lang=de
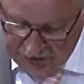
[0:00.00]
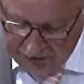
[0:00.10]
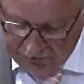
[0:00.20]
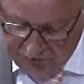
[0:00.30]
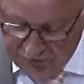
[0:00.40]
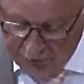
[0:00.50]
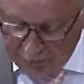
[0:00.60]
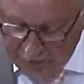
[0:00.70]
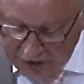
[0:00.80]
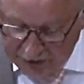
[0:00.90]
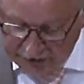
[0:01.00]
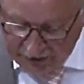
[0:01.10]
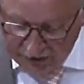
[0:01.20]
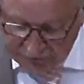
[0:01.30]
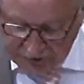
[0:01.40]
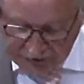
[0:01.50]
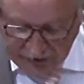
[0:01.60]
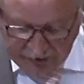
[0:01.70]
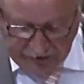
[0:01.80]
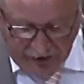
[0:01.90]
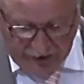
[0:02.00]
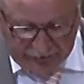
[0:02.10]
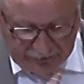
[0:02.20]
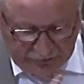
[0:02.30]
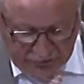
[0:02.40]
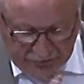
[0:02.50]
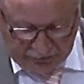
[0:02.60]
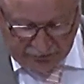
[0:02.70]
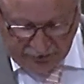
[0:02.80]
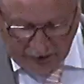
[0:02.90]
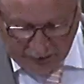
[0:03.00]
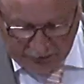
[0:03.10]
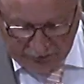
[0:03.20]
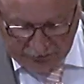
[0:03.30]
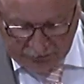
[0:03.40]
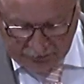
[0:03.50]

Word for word: wie viel mehr die Angelegenheiten des Lebens.